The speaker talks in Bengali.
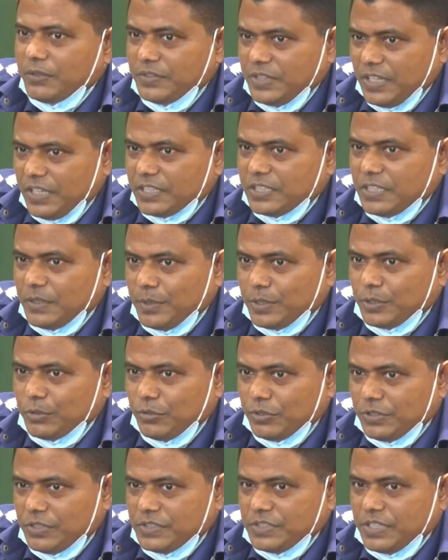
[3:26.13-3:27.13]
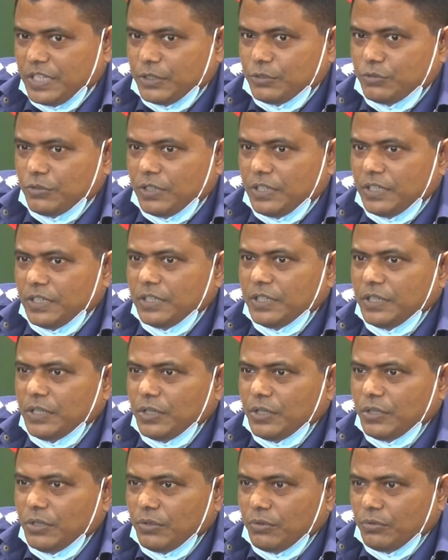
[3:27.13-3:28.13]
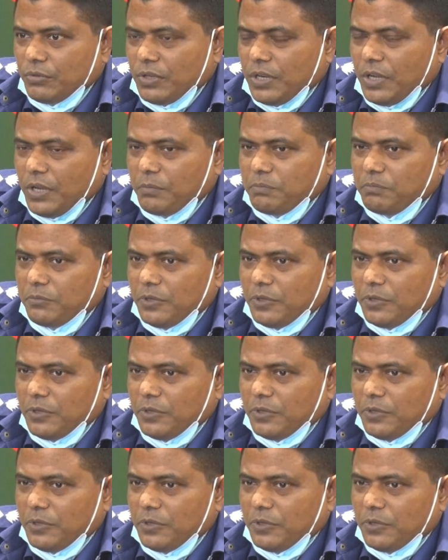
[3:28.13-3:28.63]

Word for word: জিজ্ঞাসাবাদ করতেছি অ্যাকচুয়ালি ওরা